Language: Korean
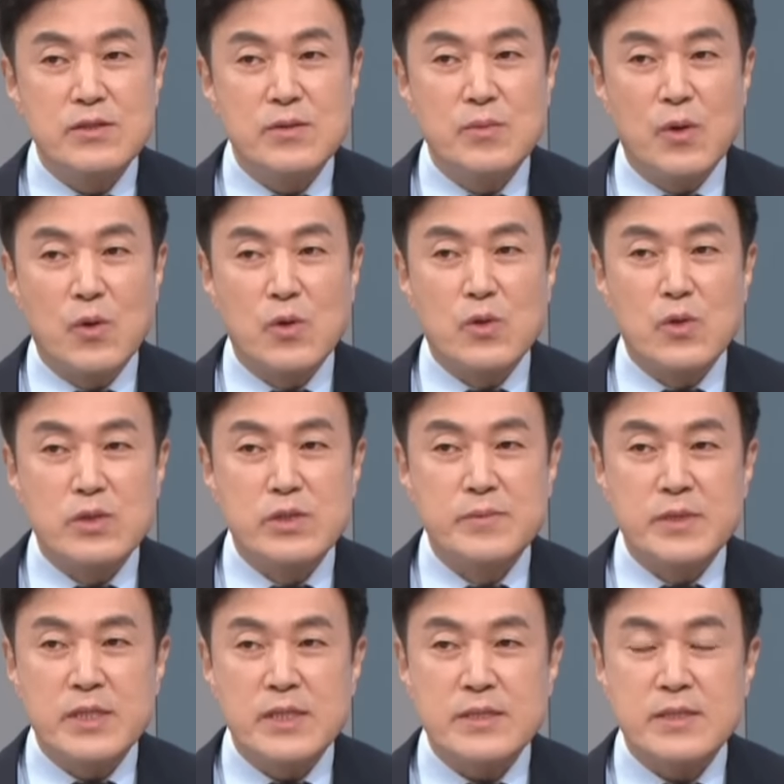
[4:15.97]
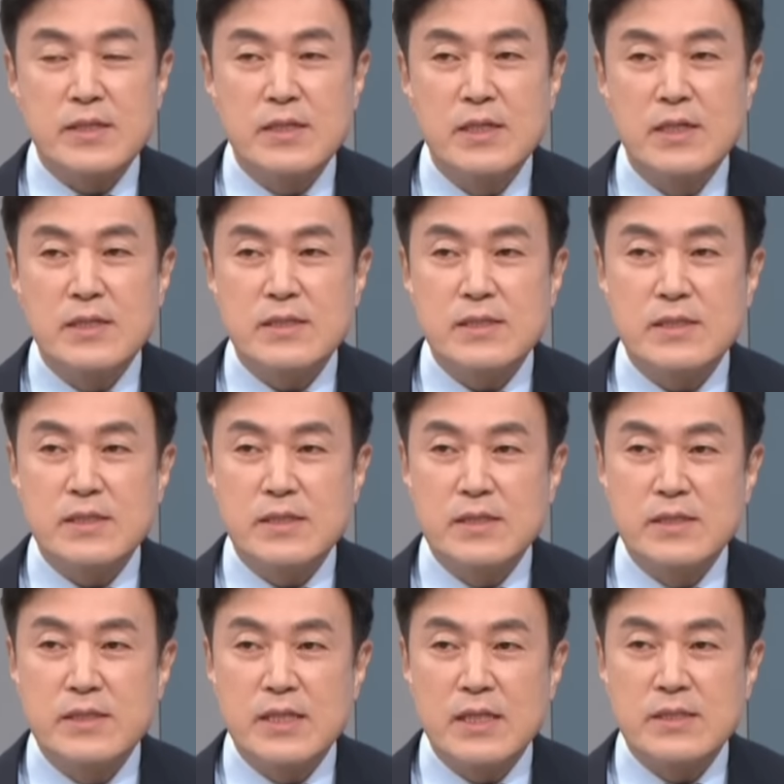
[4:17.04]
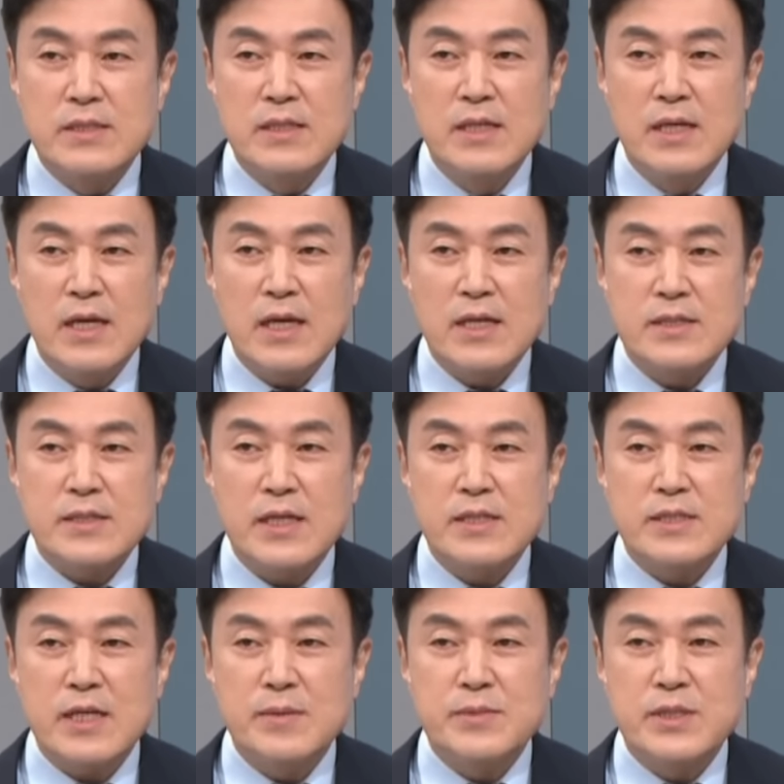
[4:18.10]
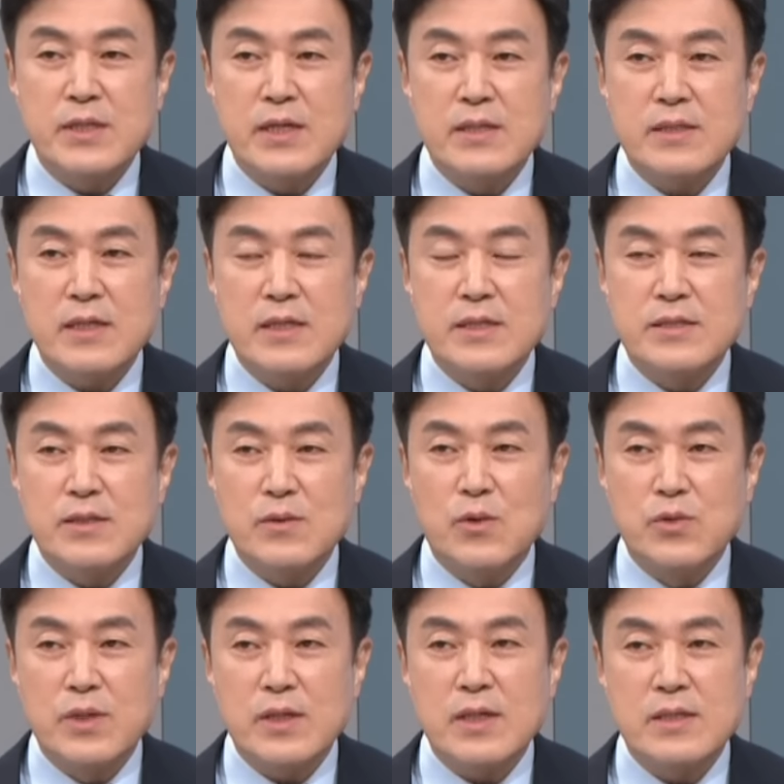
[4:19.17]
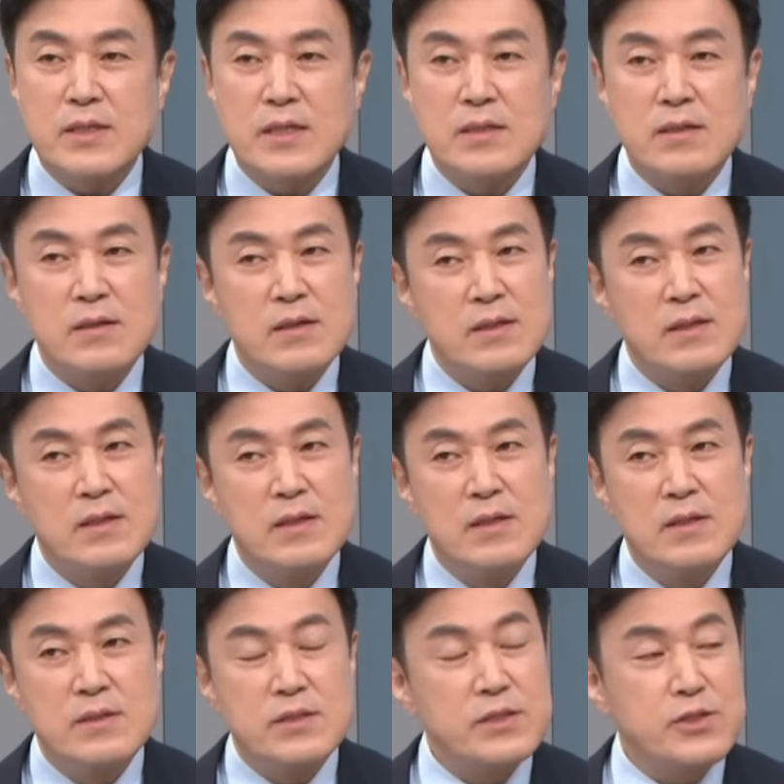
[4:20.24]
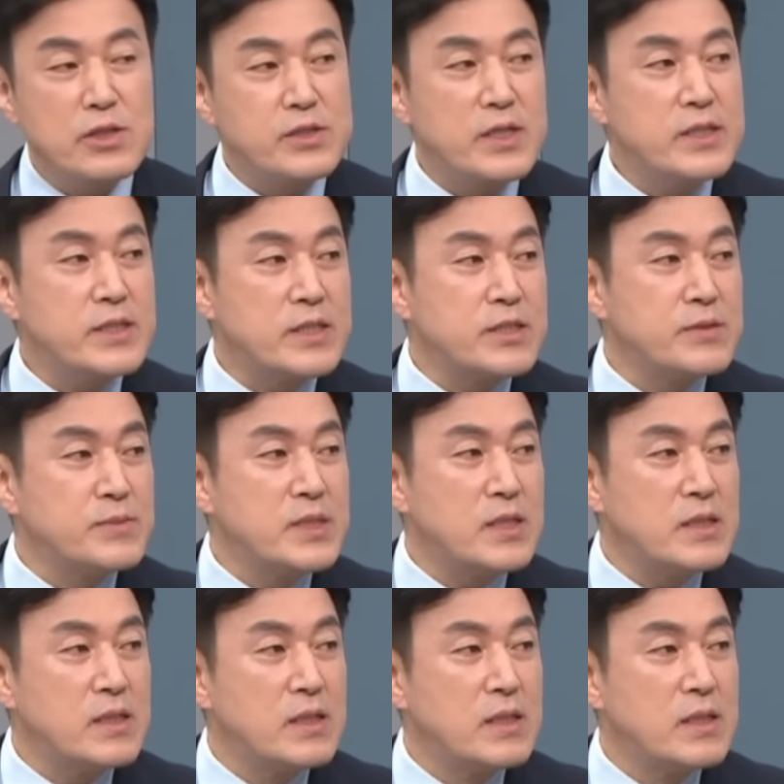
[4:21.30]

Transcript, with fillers: 뭐 옳고 그름 떠나서 들지 않은 행사에 참석했다 해서 공격한다는 건 전 적절하지 않습니다.